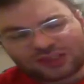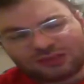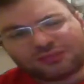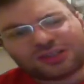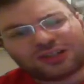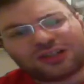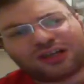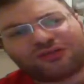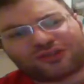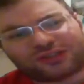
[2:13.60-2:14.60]
bisogna
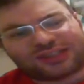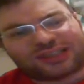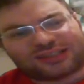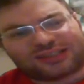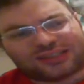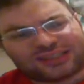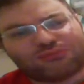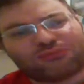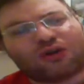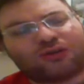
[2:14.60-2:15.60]
rinforzarsi
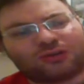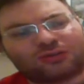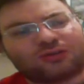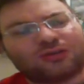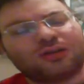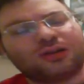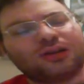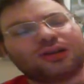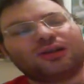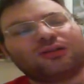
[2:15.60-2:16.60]
molto
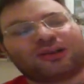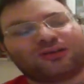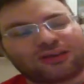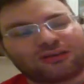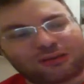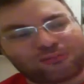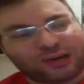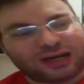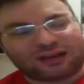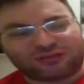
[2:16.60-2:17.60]
per fare una
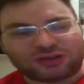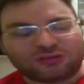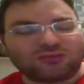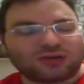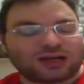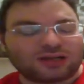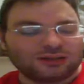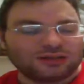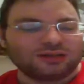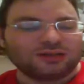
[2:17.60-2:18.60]
bella figura
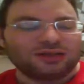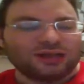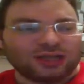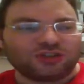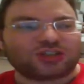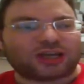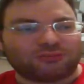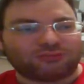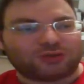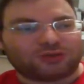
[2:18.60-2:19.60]
in
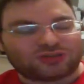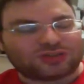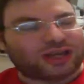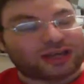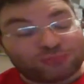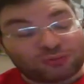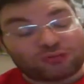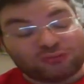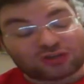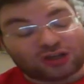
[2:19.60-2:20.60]
Champions e
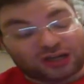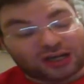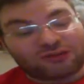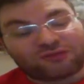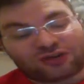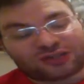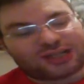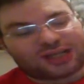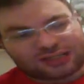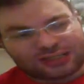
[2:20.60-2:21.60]
poi bisogna
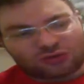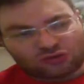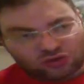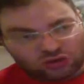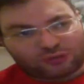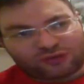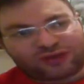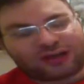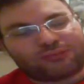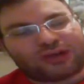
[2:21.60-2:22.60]
rinforzarsi non solo per
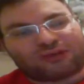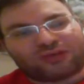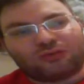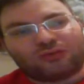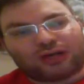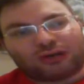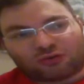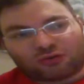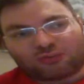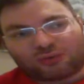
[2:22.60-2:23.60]
fare bella figura in
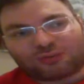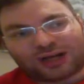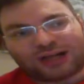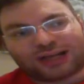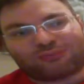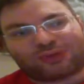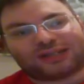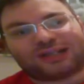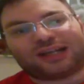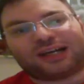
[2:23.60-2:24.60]
Europa ma anche
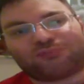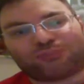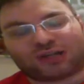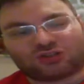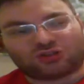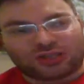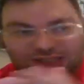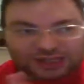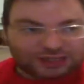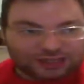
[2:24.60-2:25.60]
per tenere il passo in
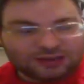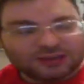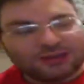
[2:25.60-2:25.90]
Italia